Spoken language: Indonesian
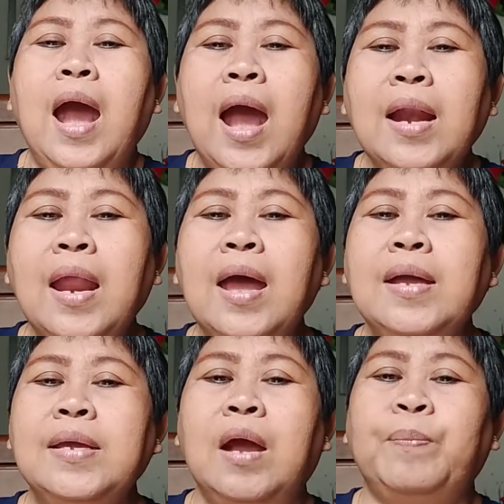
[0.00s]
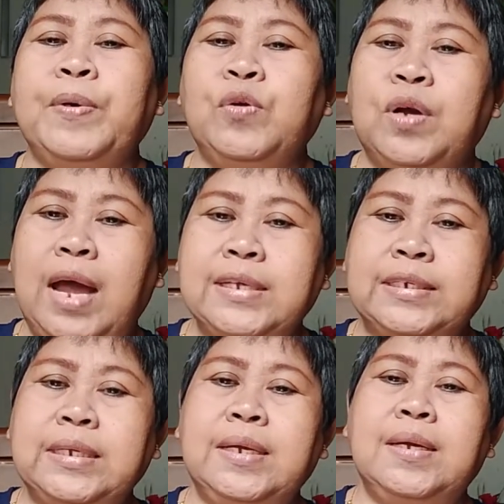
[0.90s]
Allah yang penuh
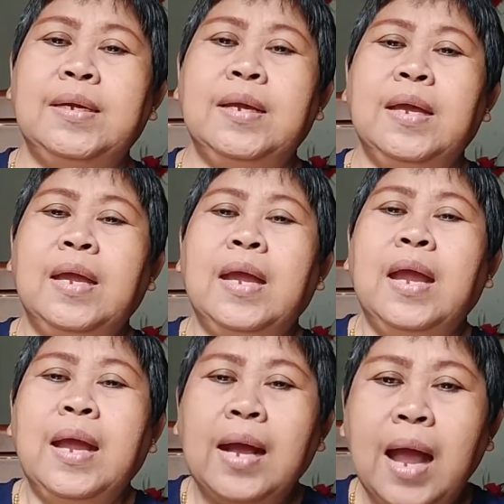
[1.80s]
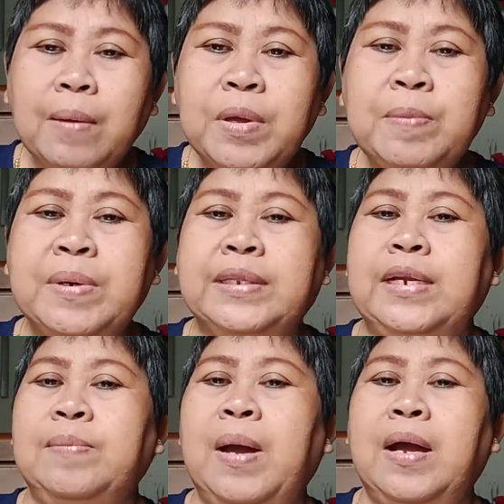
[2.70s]
kasih, kami
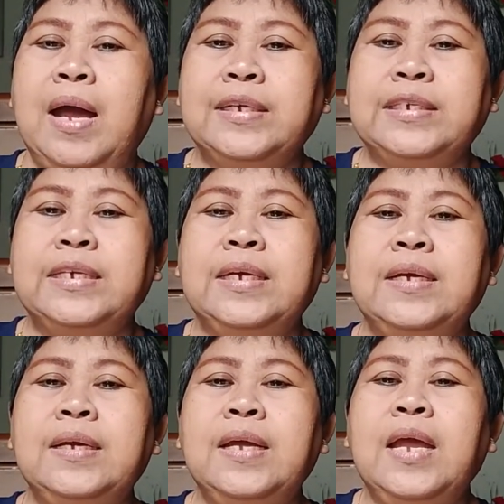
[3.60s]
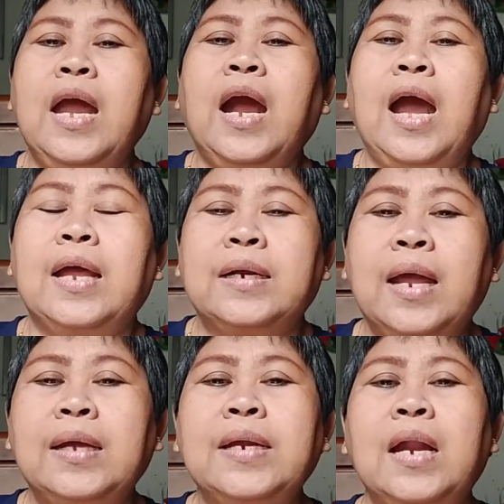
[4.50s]
berterima kasih
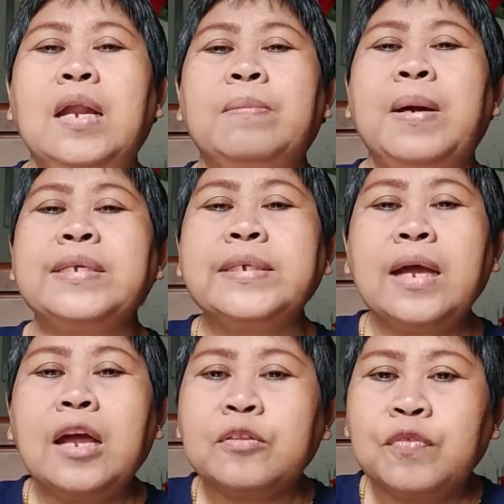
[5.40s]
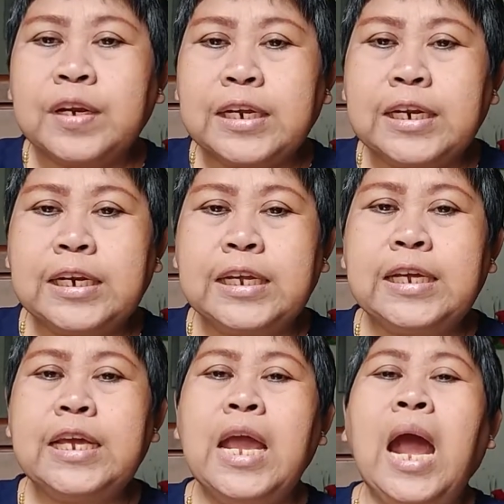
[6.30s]
karena dalam masa Advent
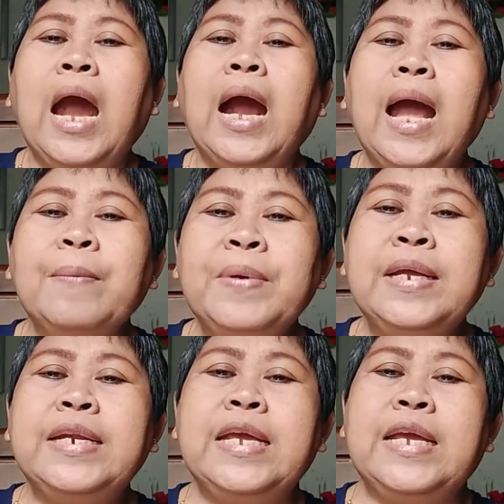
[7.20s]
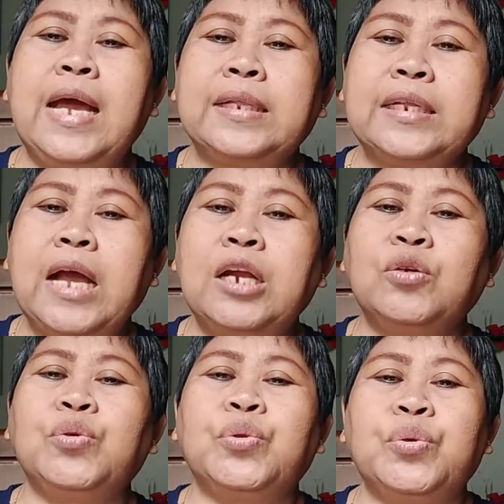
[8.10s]
ini kami
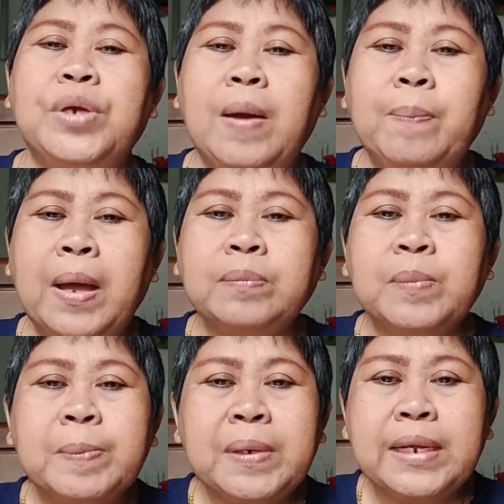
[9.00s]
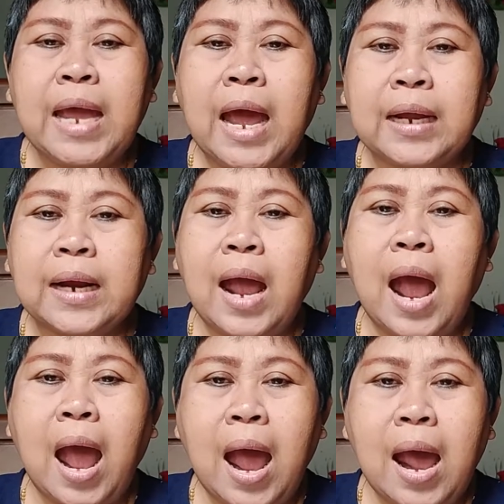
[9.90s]
diingatkan untuk dapat
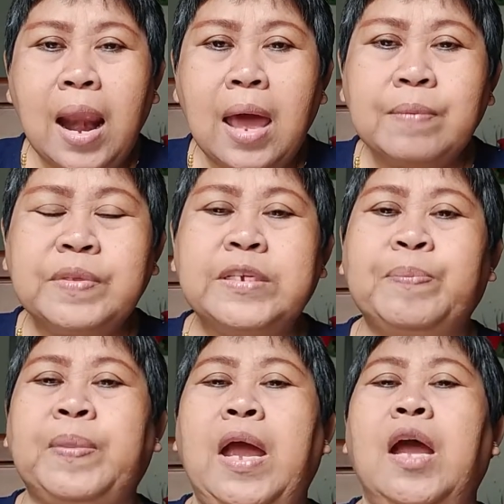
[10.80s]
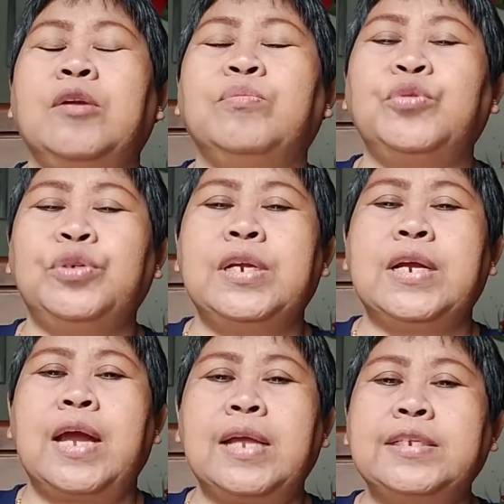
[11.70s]
memelihara alam ciptaanmu
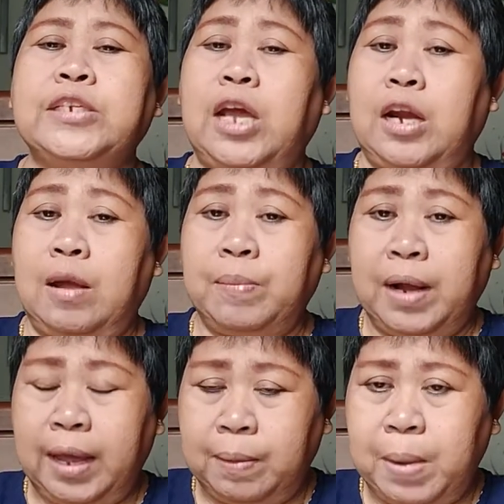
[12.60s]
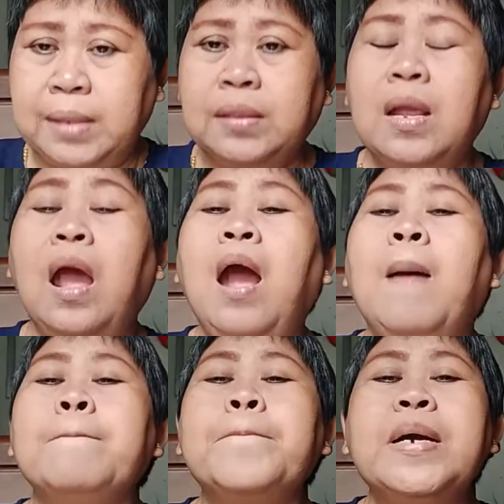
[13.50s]
dengan cara menghemat
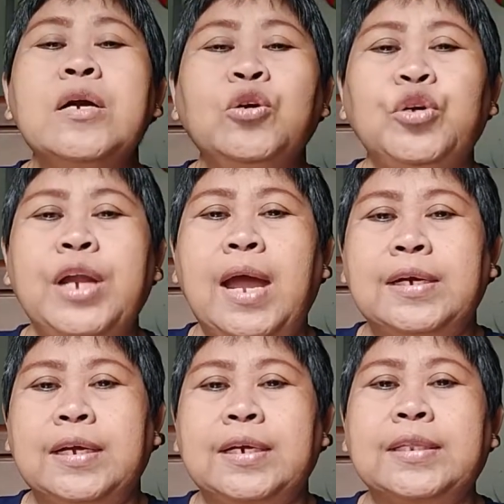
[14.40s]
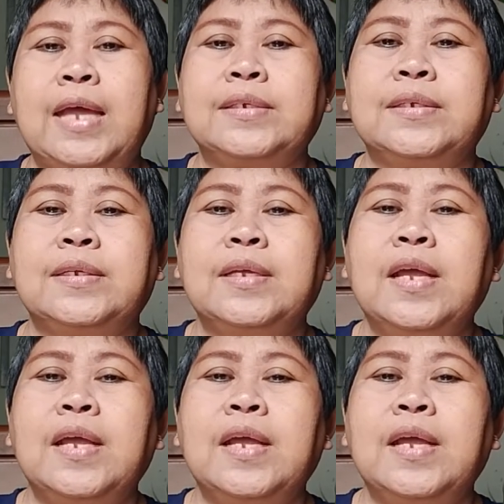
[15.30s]
penggunaan kertas.